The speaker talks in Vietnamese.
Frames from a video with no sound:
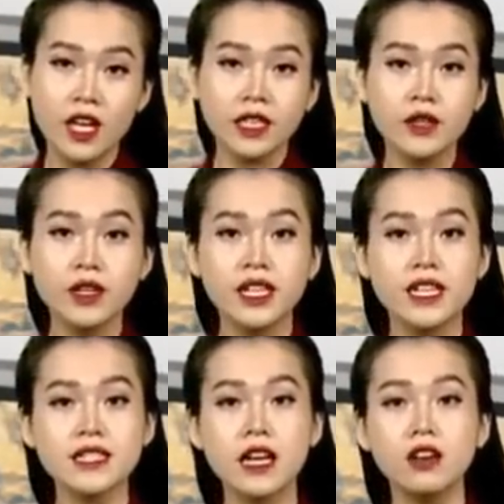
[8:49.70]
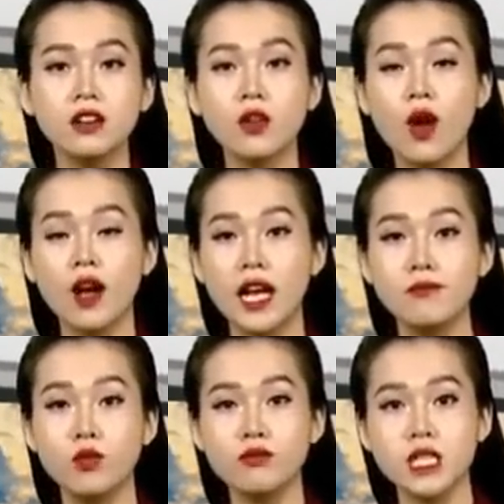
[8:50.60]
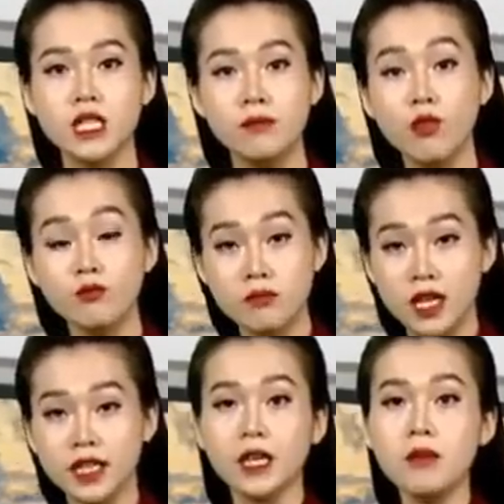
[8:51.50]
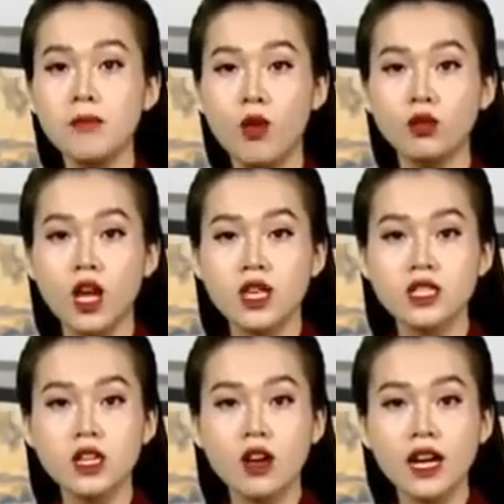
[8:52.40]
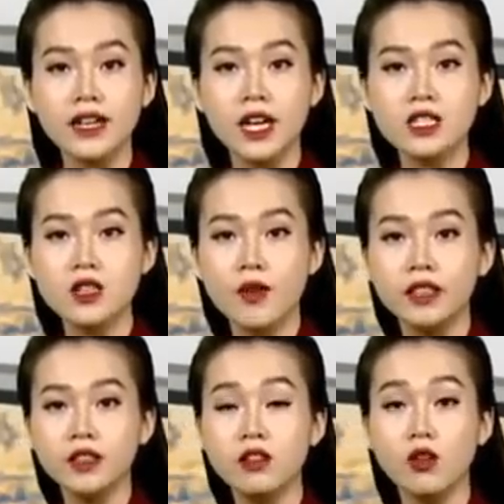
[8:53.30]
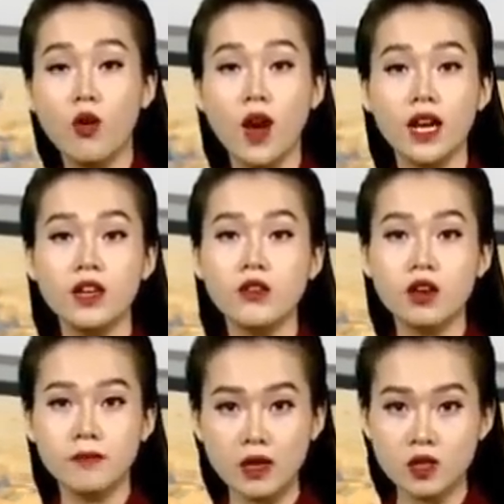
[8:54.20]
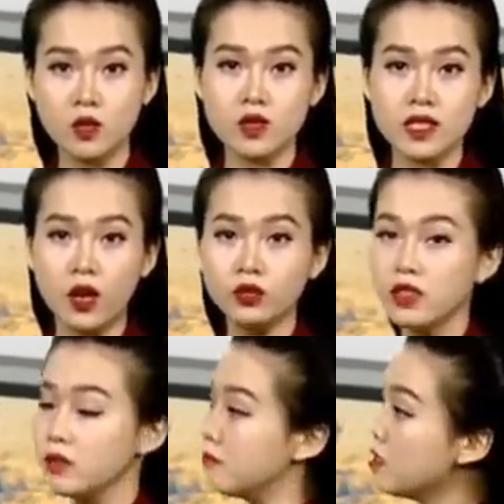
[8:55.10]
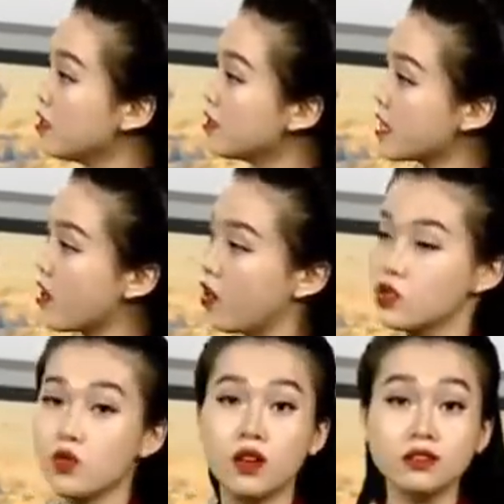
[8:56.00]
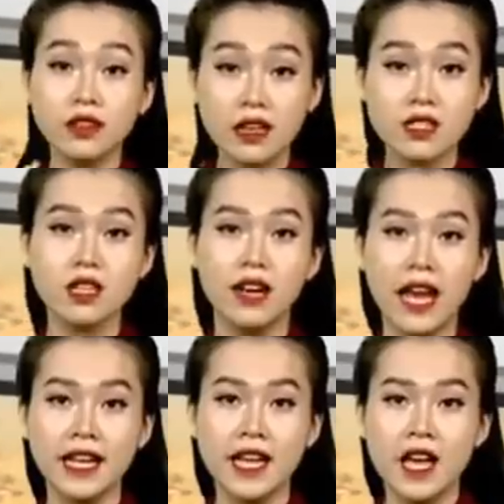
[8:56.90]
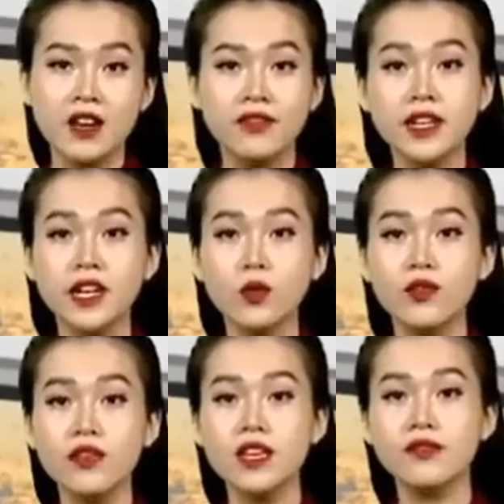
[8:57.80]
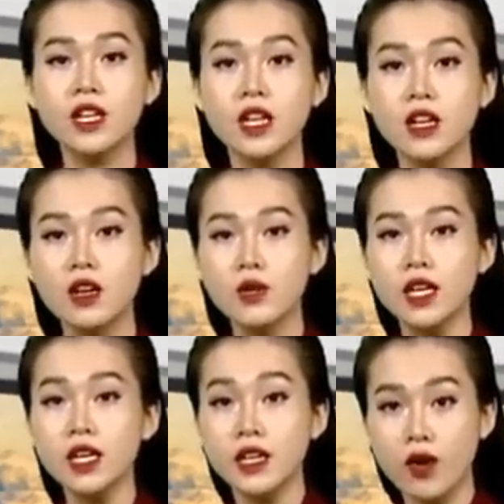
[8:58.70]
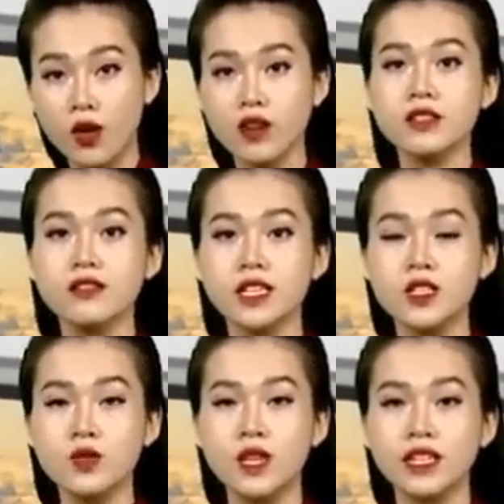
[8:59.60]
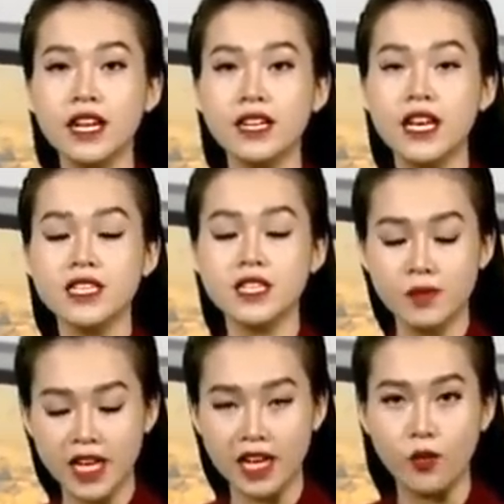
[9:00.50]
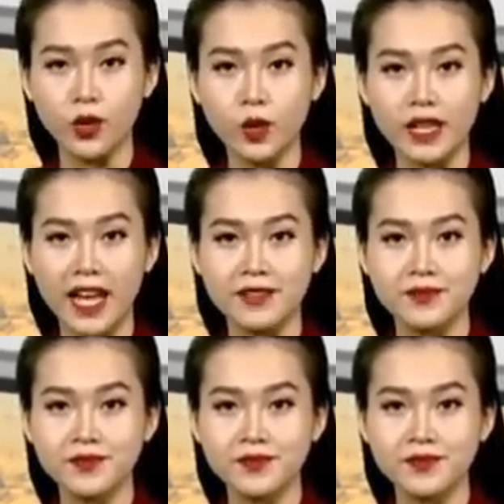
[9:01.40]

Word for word: Theo nhận định xa hơn, khoảng ngày mùng 9, mùng 10 tháng 11, do có khả năng chịu ảnh hưởng của hoàn lưu cơn bão số 6 thì mưa sẽ có xu hướng tăng trở lại. Vậy nên quý vị vẫn nên lưu ý nếu có dự định du lịch đến đây trong những ngày cuối tuần này.